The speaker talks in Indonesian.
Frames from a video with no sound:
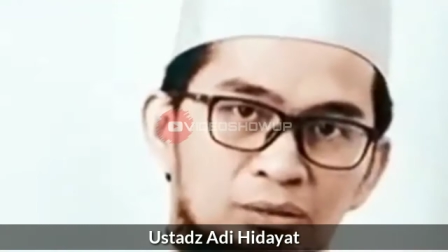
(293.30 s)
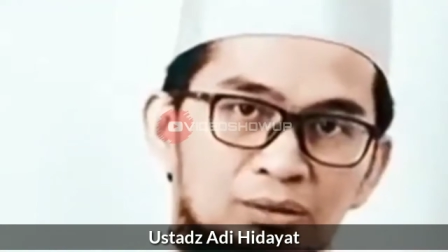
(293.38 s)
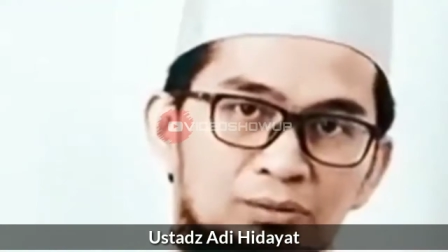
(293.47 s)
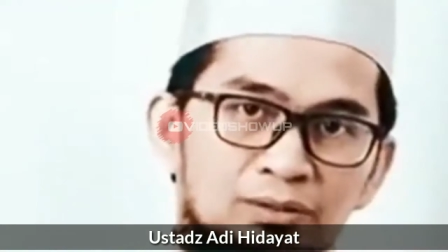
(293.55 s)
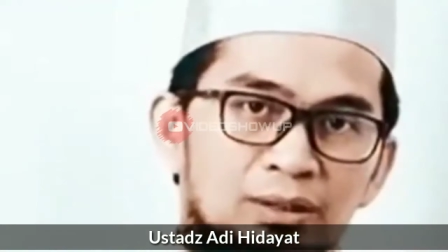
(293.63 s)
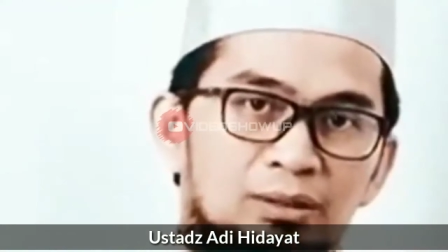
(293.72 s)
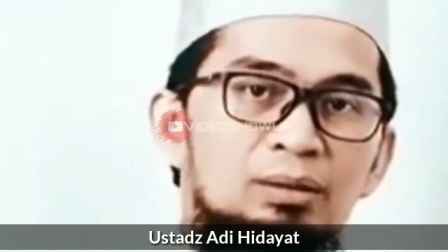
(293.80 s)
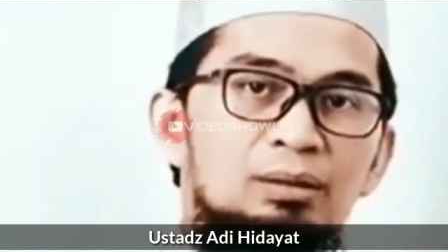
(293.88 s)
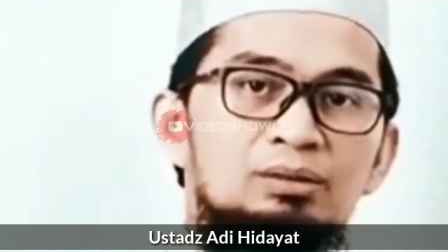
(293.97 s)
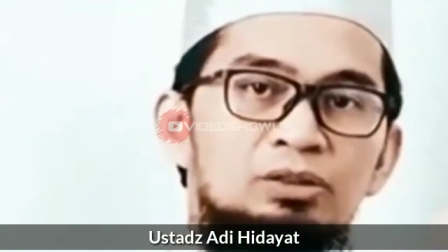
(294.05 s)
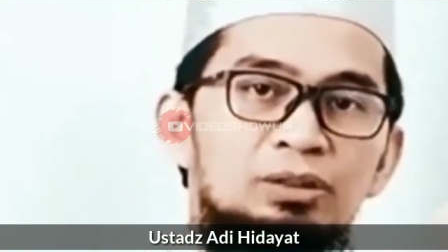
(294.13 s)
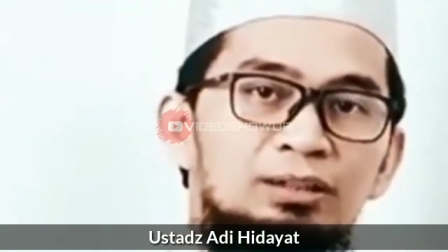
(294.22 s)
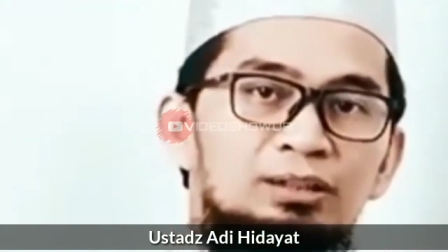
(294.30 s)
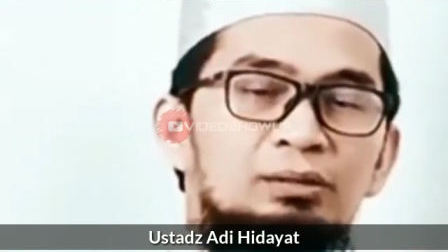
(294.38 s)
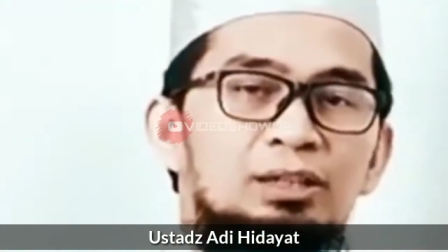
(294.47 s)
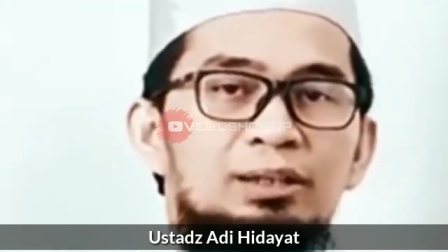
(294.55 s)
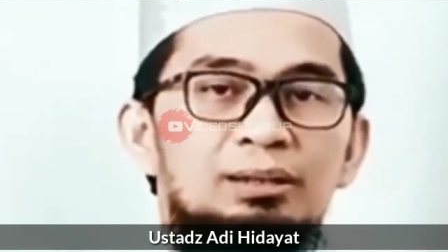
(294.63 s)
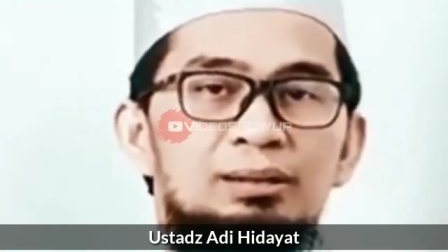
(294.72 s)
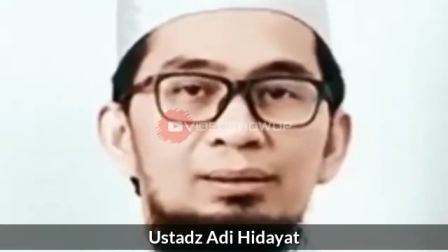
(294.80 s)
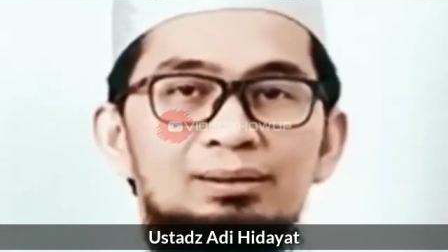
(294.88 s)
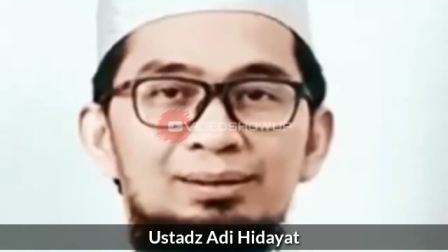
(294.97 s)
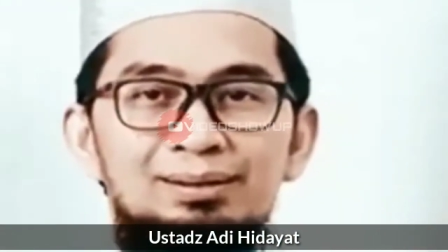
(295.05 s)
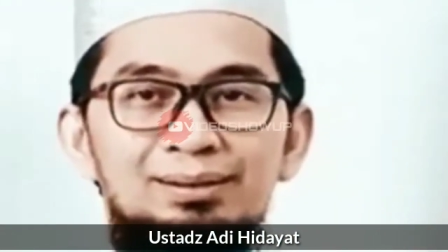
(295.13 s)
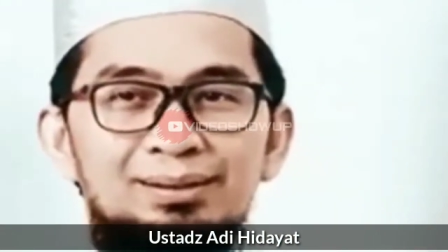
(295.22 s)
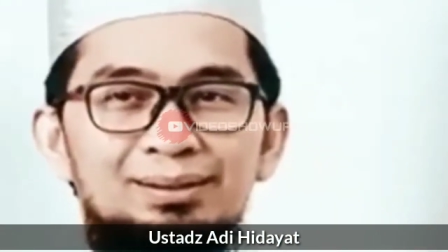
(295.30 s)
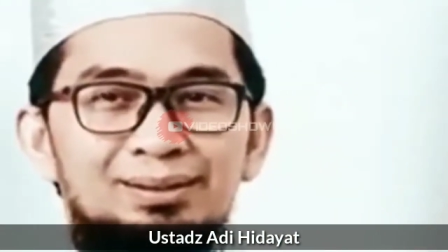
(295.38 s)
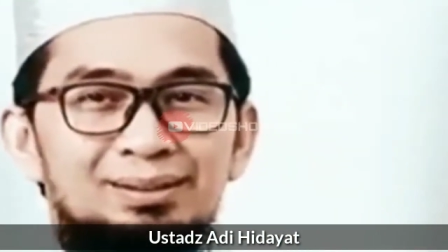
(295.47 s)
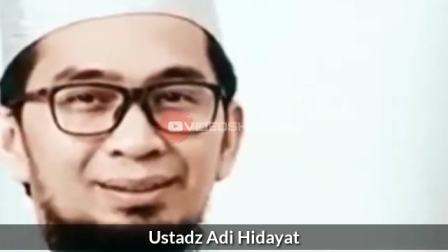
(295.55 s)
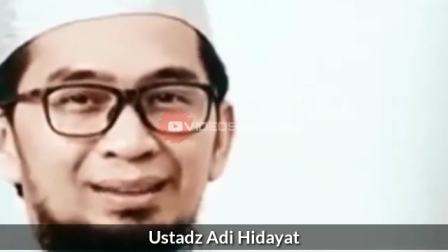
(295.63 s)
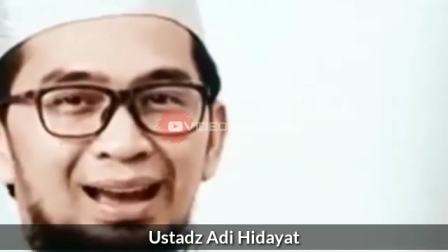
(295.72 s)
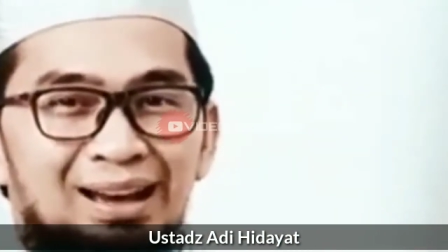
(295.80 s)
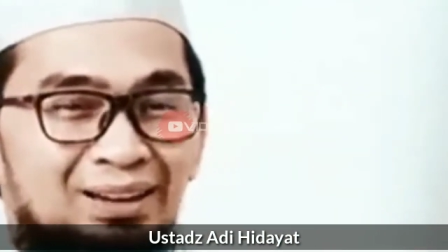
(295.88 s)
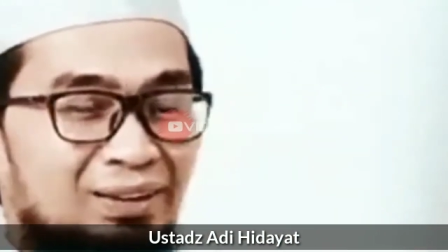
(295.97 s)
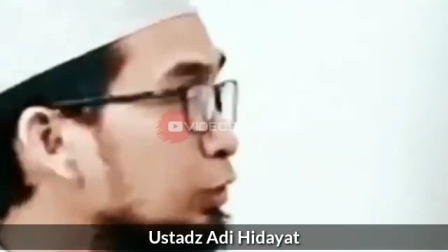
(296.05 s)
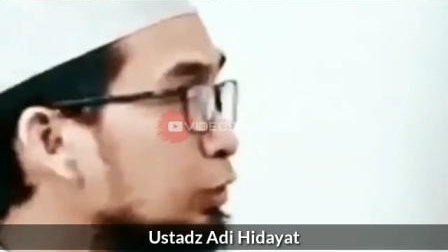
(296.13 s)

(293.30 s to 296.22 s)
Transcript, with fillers: masuk Ramadan salatnya meningkat nah,